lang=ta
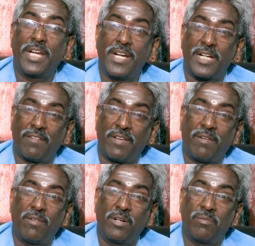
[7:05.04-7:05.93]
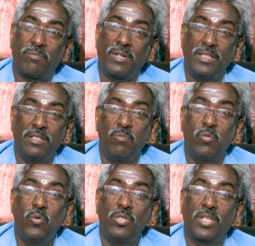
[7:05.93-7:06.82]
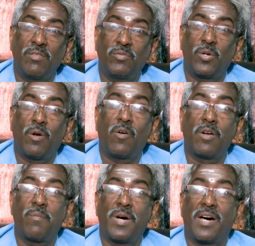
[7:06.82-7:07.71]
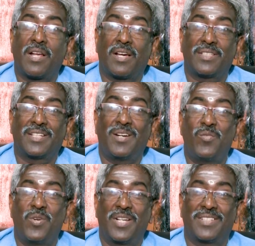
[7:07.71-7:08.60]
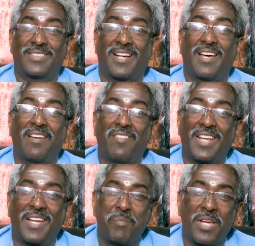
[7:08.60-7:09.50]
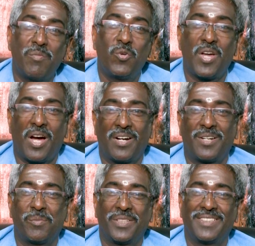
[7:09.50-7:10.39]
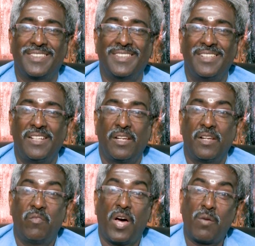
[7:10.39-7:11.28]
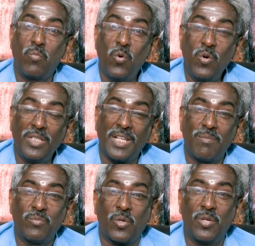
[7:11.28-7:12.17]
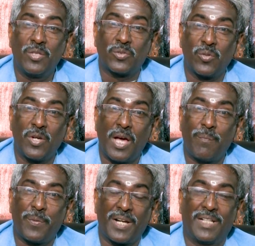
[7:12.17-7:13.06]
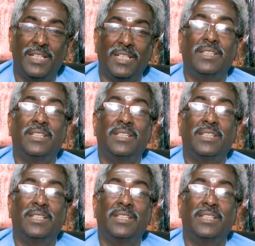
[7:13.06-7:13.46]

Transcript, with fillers: என்னட்ட வர வேணும் வந்து மூன்று தரம் சொல்ல வேணும் மகாராசா உங்களுக்கு சகல வலிமையும் உண்டாகட்டும் என்று இவ்வாறு மூன்று தரம் சொல் சொன்ன பிறகு